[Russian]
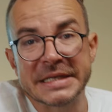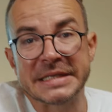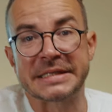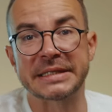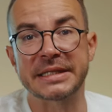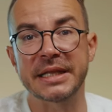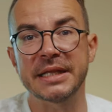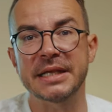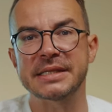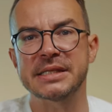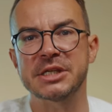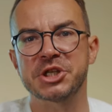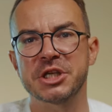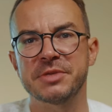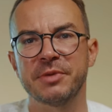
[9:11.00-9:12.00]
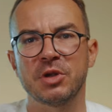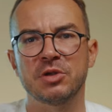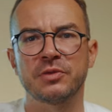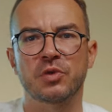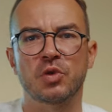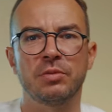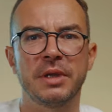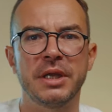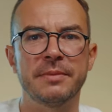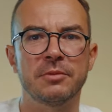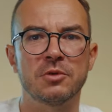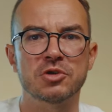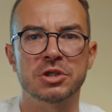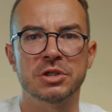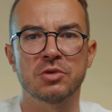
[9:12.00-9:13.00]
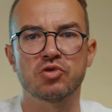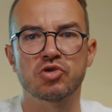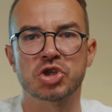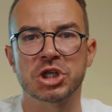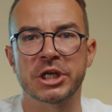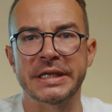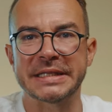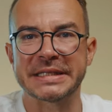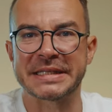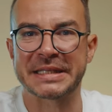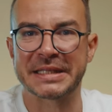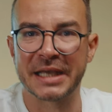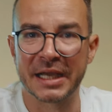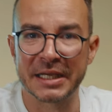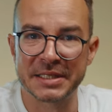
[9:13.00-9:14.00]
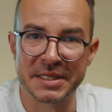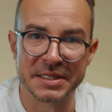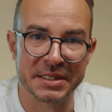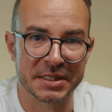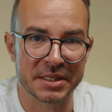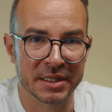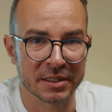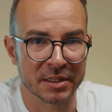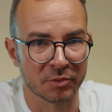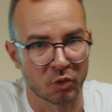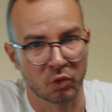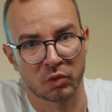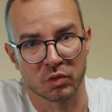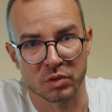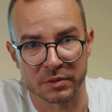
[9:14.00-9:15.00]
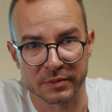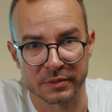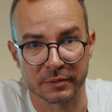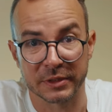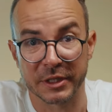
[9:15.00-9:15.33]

За 13,6 миллионов рублей можно уже стать резидентом Кутузовского,